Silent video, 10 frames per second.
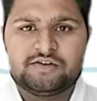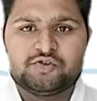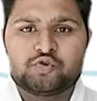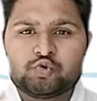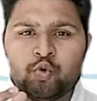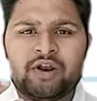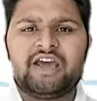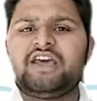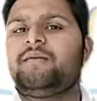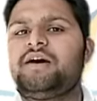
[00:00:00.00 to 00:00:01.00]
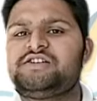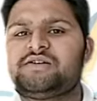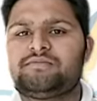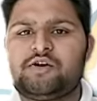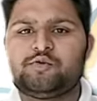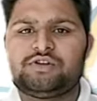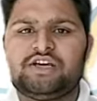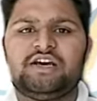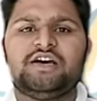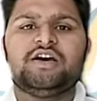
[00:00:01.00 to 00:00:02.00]
जो सूंघने की हमारी क्षमता होती
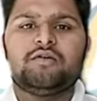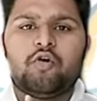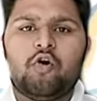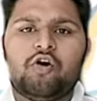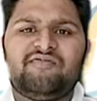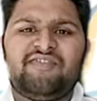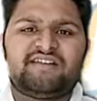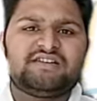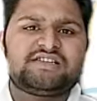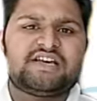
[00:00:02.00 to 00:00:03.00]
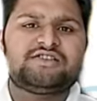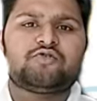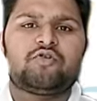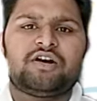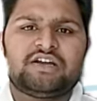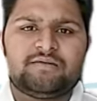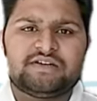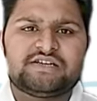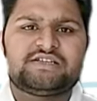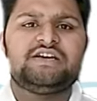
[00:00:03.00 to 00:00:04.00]
है वो ऑल फैक्ट्री सेंस ऑर्गन की
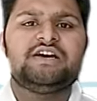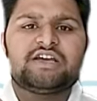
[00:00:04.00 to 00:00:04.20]
वजह से